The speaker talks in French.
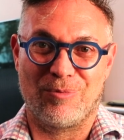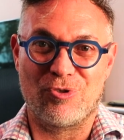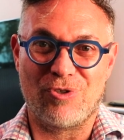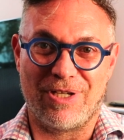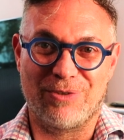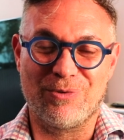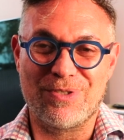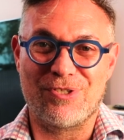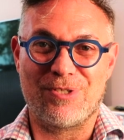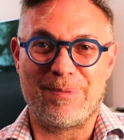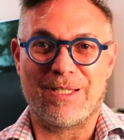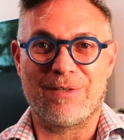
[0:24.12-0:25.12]
Bonjour à tous,
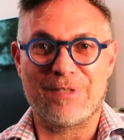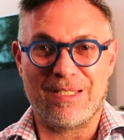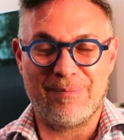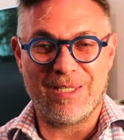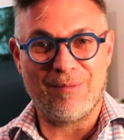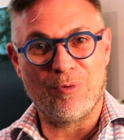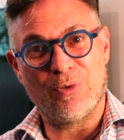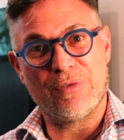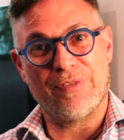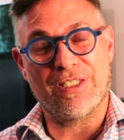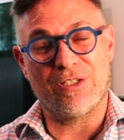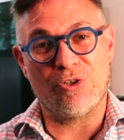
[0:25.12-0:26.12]
j'espère que vous allez bien. Mon nom est
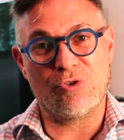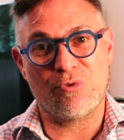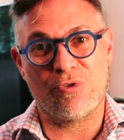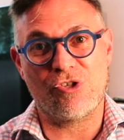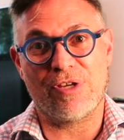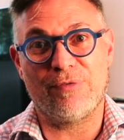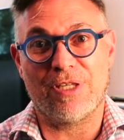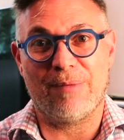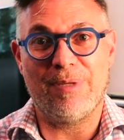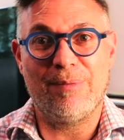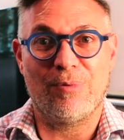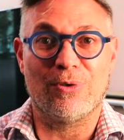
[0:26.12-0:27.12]
Victor, je suis chef de
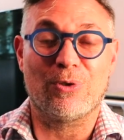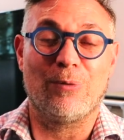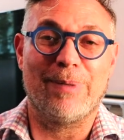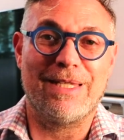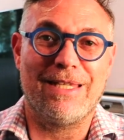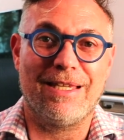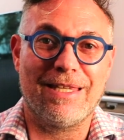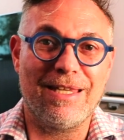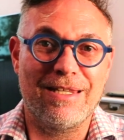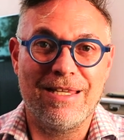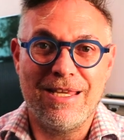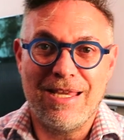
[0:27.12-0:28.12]
cabine pour une compagnie
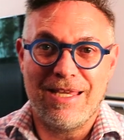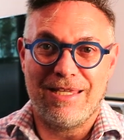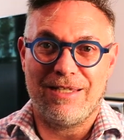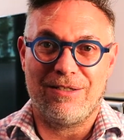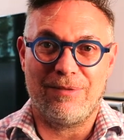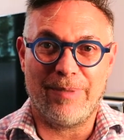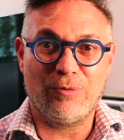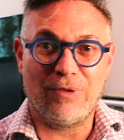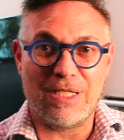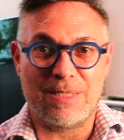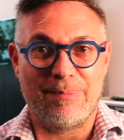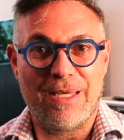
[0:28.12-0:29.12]
aérienne et euh, bah, toutes
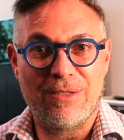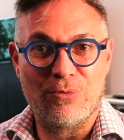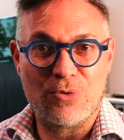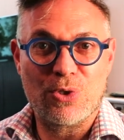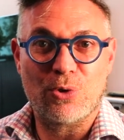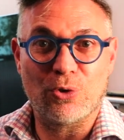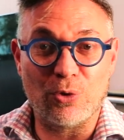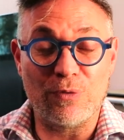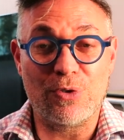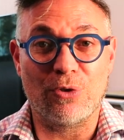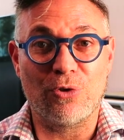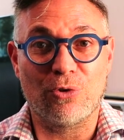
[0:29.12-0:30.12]
les semaines on se
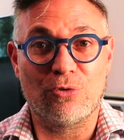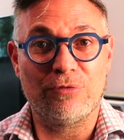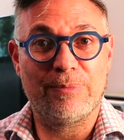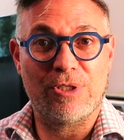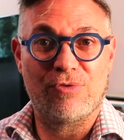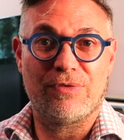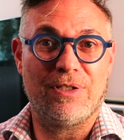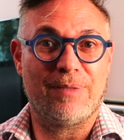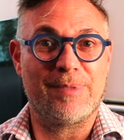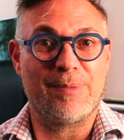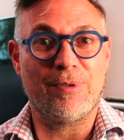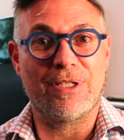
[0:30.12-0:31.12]
retrouve sur YouTube et je vous donne un
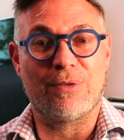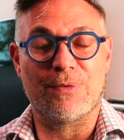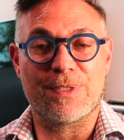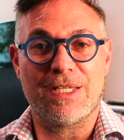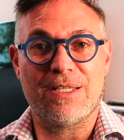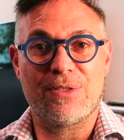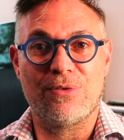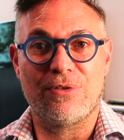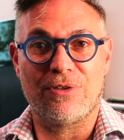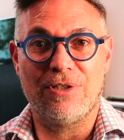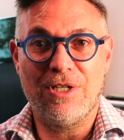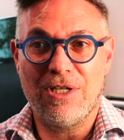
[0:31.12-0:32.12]
petit peu des conseils
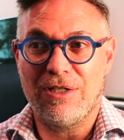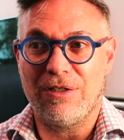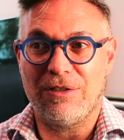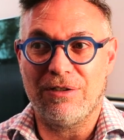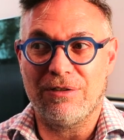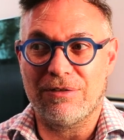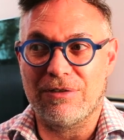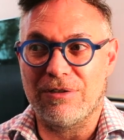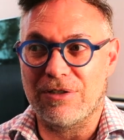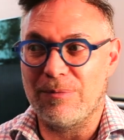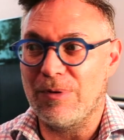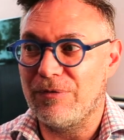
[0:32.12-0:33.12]
sur euh, euh,
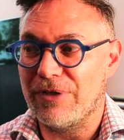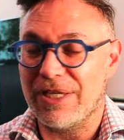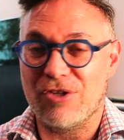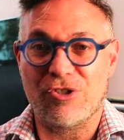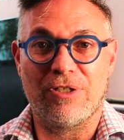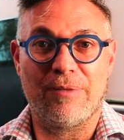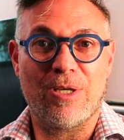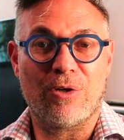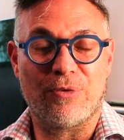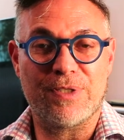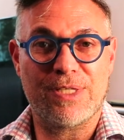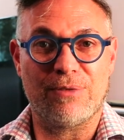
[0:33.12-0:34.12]
comment voyager dans les
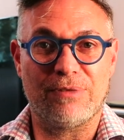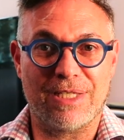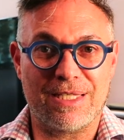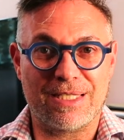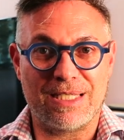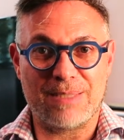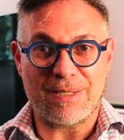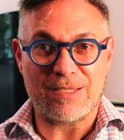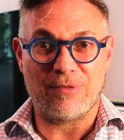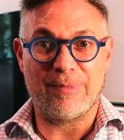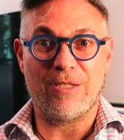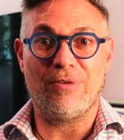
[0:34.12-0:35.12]
meilleures conditions, qu'est-ce qui se passe
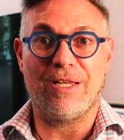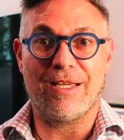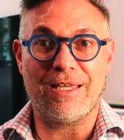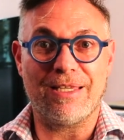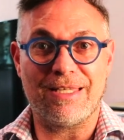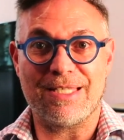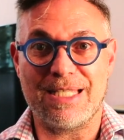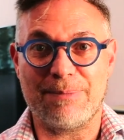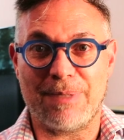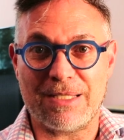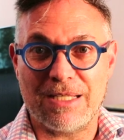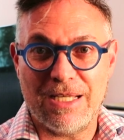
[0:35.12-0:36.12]
dans le milieu aérien, qu'est-ce qui se
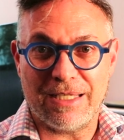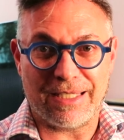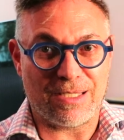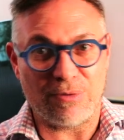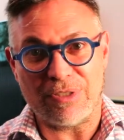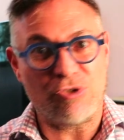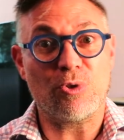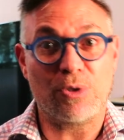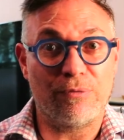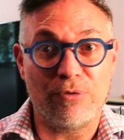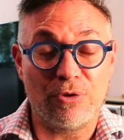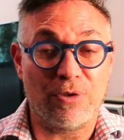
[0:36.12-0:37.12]
passe, quelles sont les choses
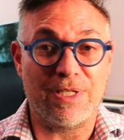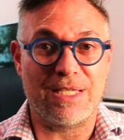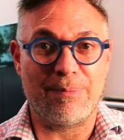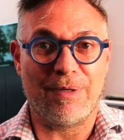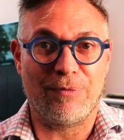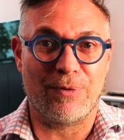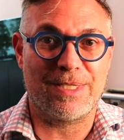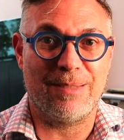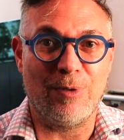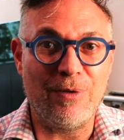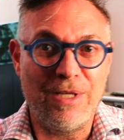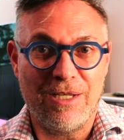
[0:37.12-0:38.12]
que vous ne connaissez pas
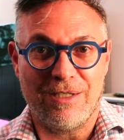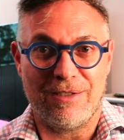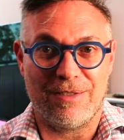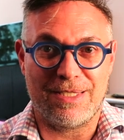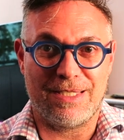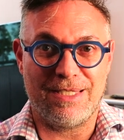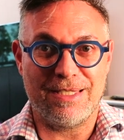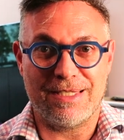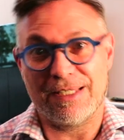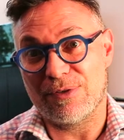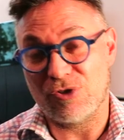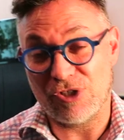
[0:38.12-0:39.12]
forcément si
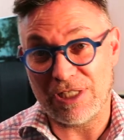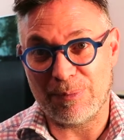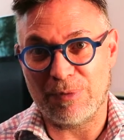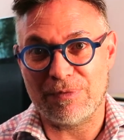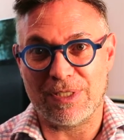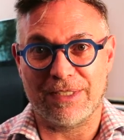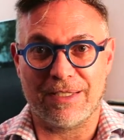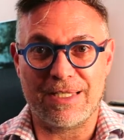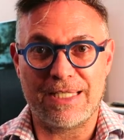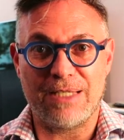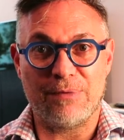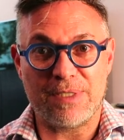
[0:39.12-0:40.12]
c'est un sujet qui peut vous
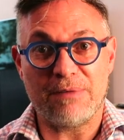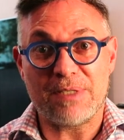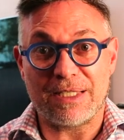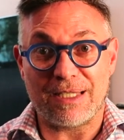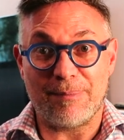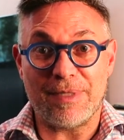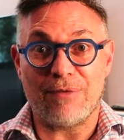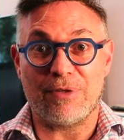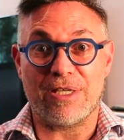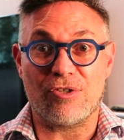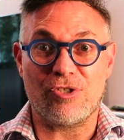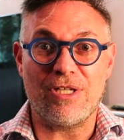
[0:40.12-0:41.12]
intéresser ou si vous êtes amené à
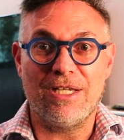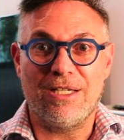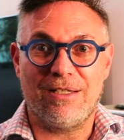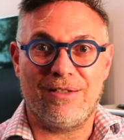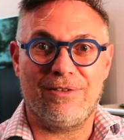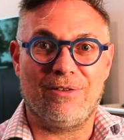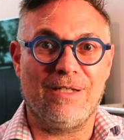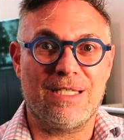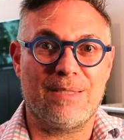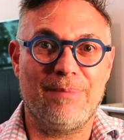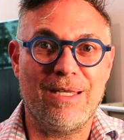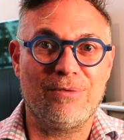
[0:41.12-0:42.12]
voyager dans les
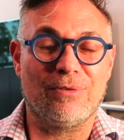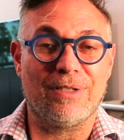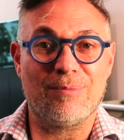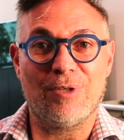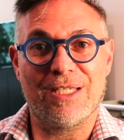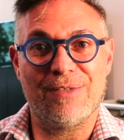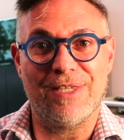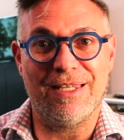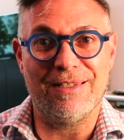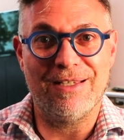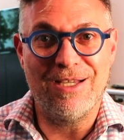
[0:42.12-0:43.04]
semaines ou dans les mois qui viennent.